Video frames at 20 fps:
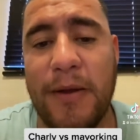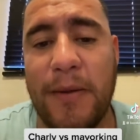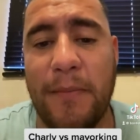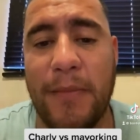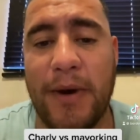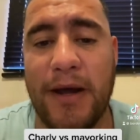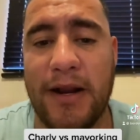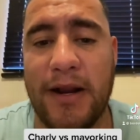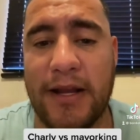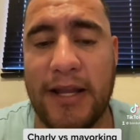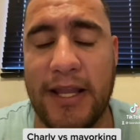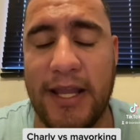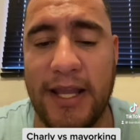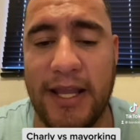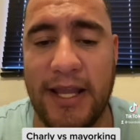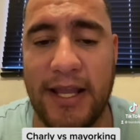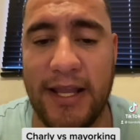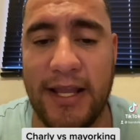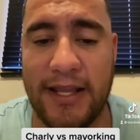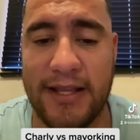para
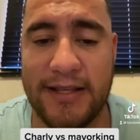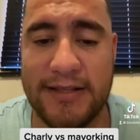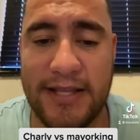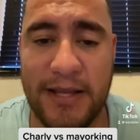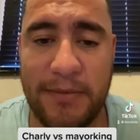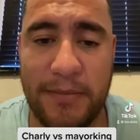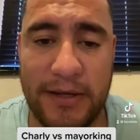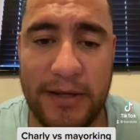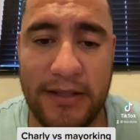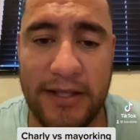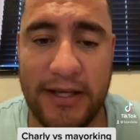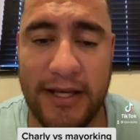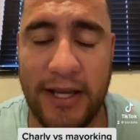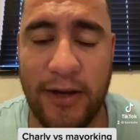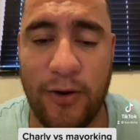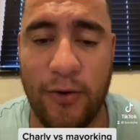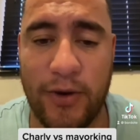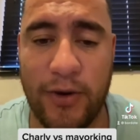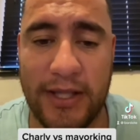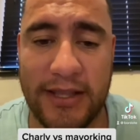que sepas de que
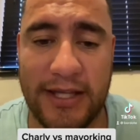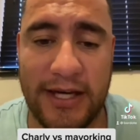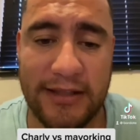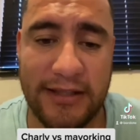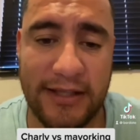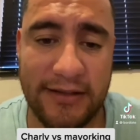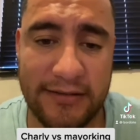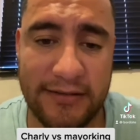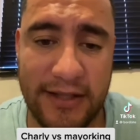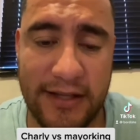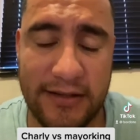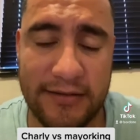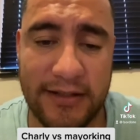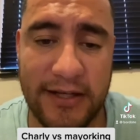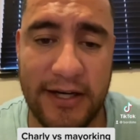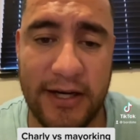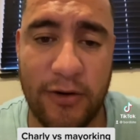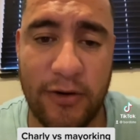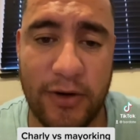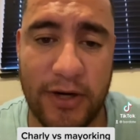lo que trataste de hacer
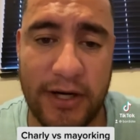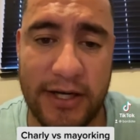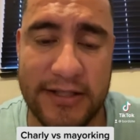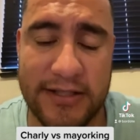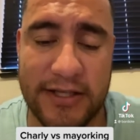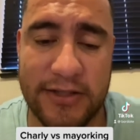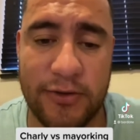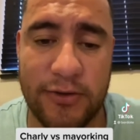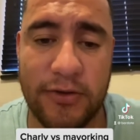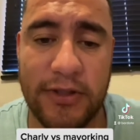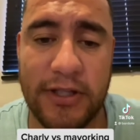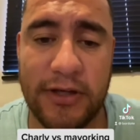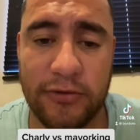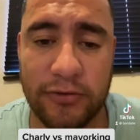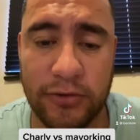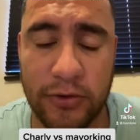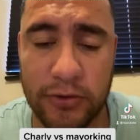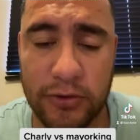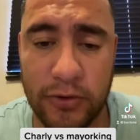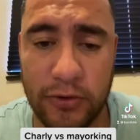en la organización de
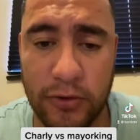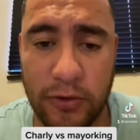nosotros,